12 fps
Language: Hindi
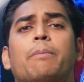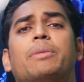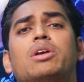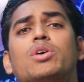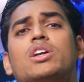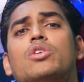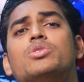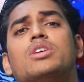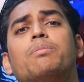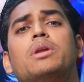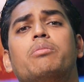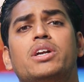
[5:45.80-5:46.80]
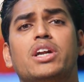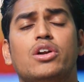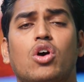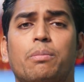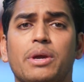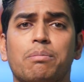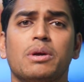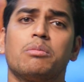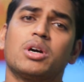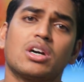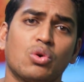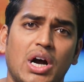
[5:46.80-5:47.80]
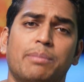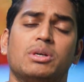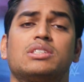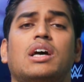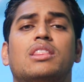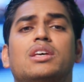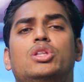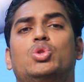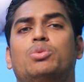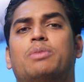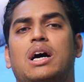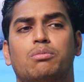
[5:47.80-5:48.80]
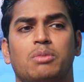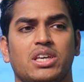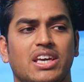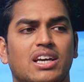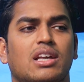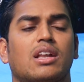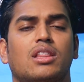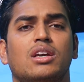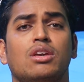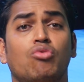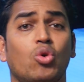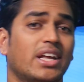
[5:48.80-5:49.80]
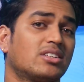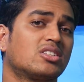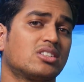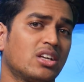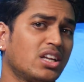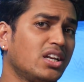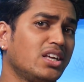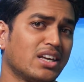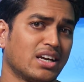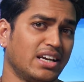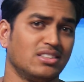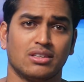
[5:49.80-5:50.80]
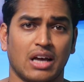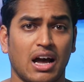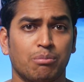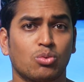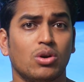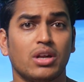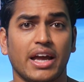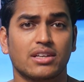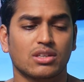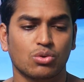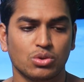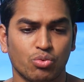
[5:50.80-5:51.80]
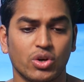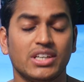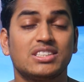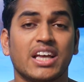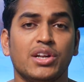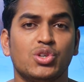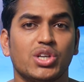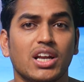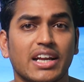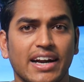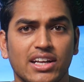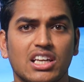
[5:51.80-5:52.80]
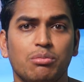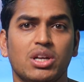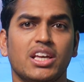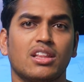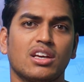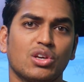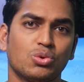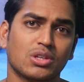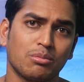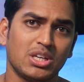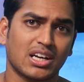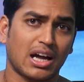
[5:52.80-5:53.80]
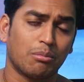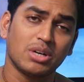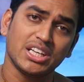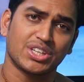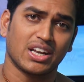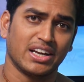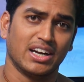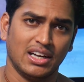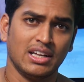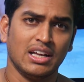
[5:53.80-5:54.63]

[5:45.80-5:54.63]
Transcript: प्री वर्कआउट सप्लीमेंट के टॉपिक पे हम अगर वापस आते हैं तो बात मैं ये कर रहा था कि वो नेसेसरी नहीं है गाइस आपको ऐसा कुछ वो इसेंशियल कैटेगरी में नहीं आता कि उसके बिना काम नहीं चलेगा